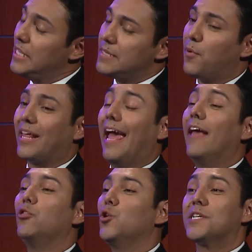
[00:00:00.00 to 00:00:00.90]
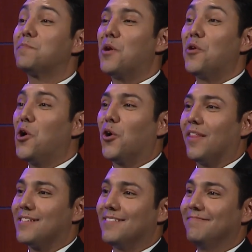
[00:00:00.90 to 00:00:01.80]
Dice porque endulzas pero no
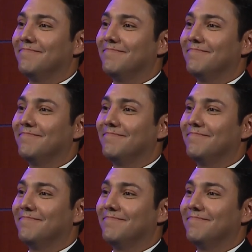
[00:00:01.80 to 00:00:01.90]
engordas.